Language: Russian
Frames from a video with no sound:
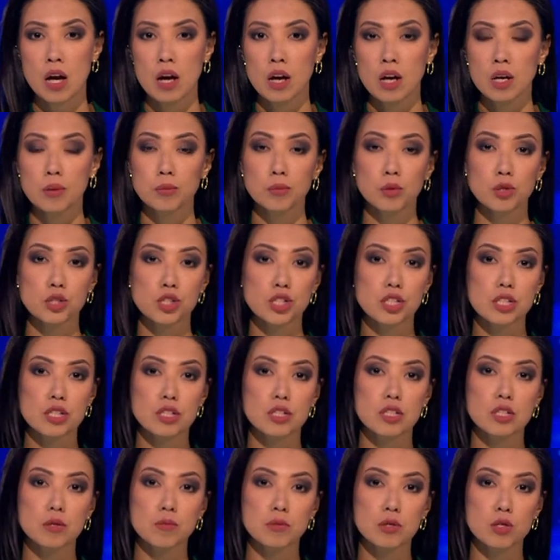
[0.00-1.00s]
Больше
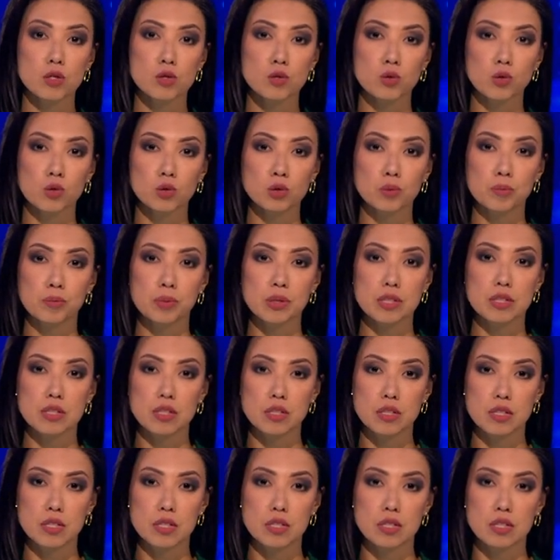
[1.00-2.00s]

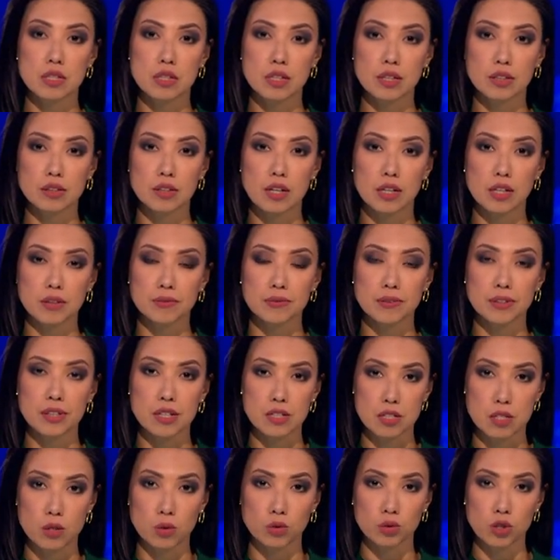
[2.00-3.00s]
750 гектаров
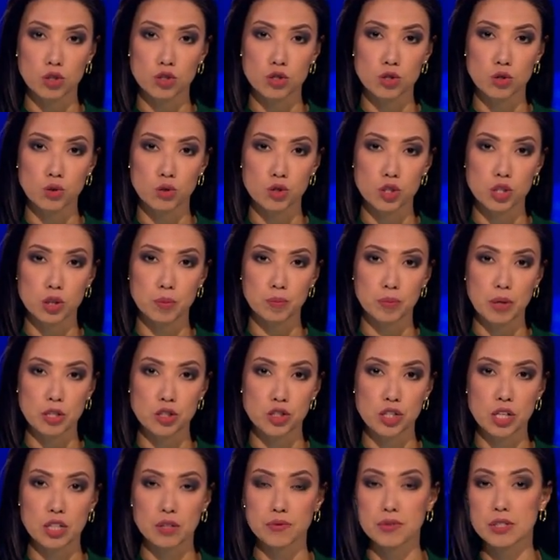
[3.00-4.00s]
леса уничтожил
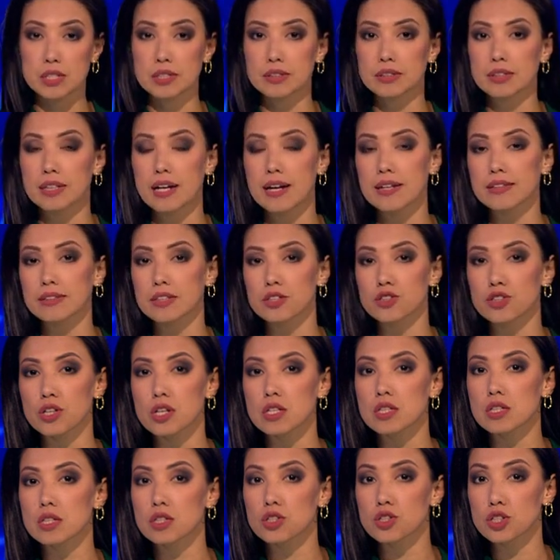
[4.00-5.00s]
пожар в центральной
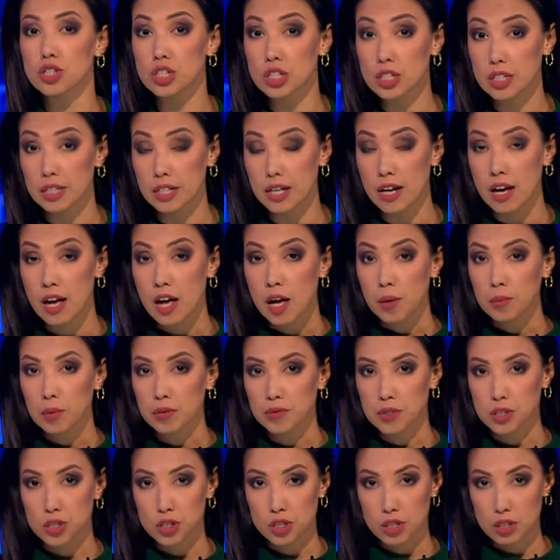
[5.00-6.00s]
части Чили.
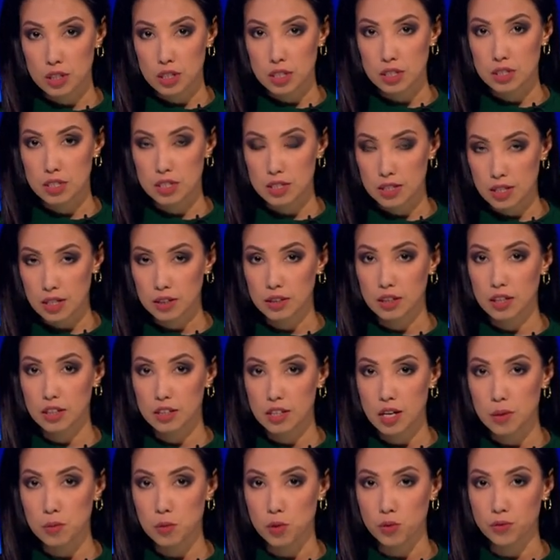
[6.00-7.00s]
Повреждены десятки
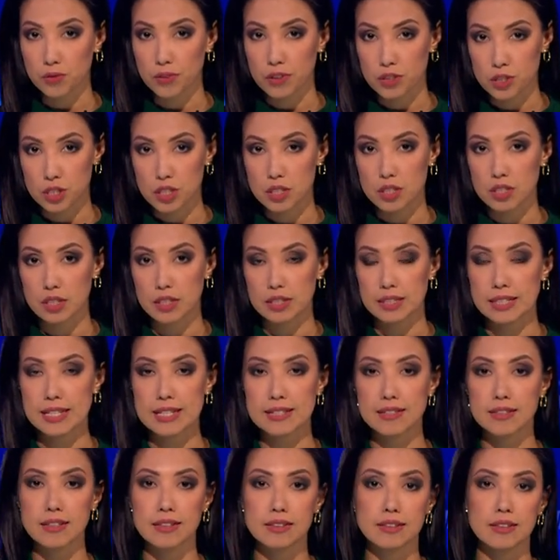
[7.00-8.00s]
домов. Жители
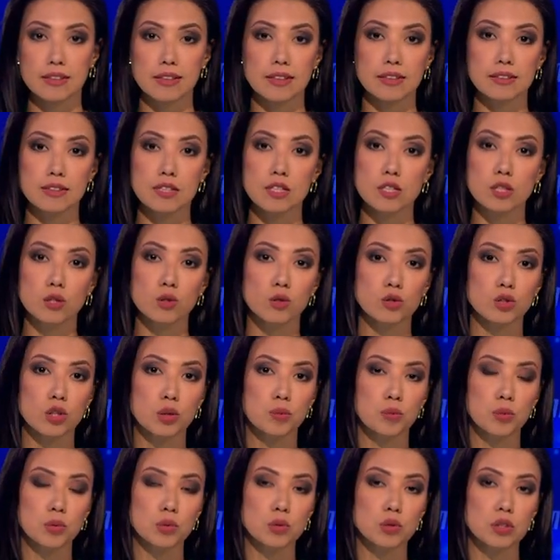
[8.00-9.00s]
нескольких населенных
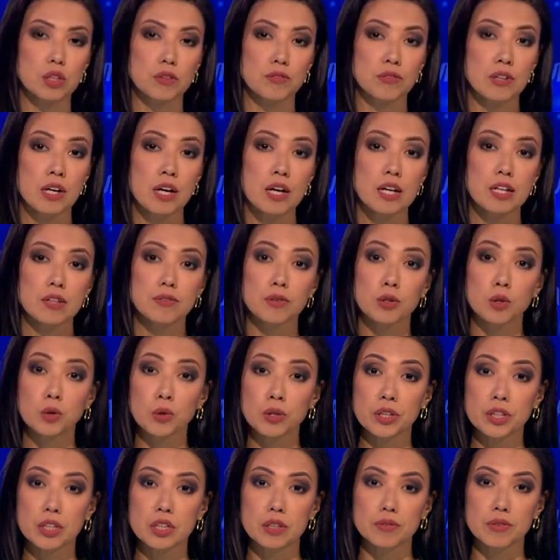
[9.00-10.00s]
пунктов
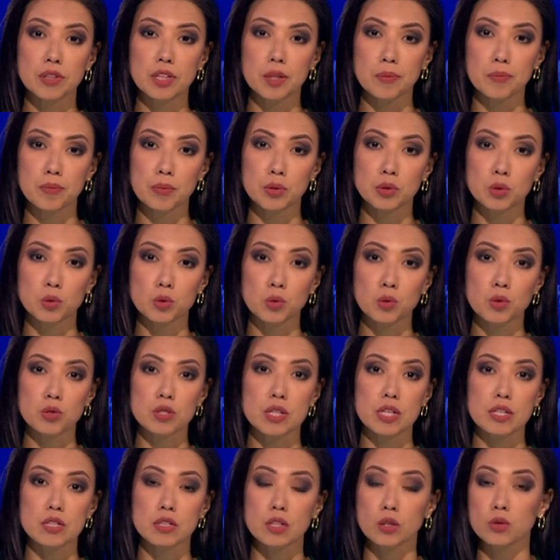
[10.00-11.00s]
эвакуировали. Под угрозой
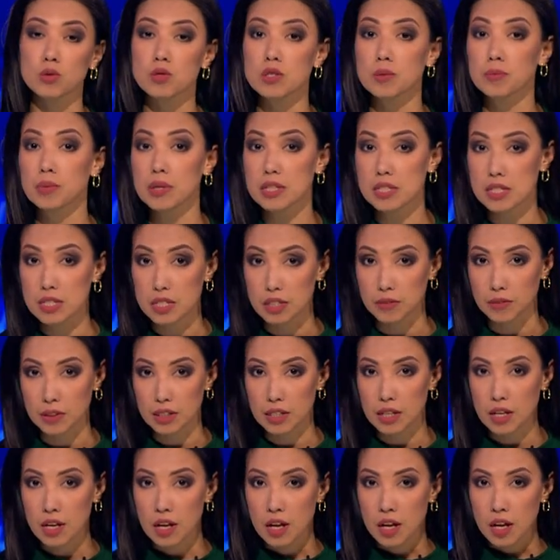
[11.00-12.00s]
остаются посевы.
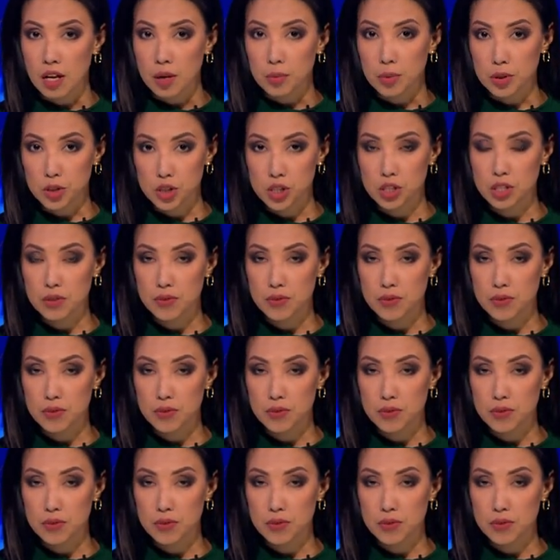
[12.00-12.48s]
Причиной